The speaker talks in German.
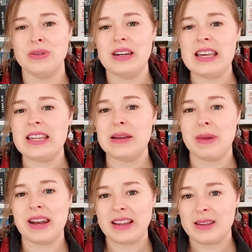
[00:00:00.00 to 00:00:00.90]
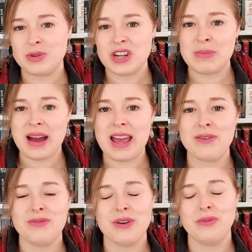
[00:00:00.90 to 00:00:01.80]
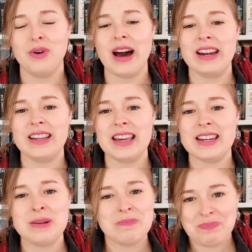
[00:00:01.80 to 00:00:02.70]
und nicht immer nach dem Schema F vorangeht.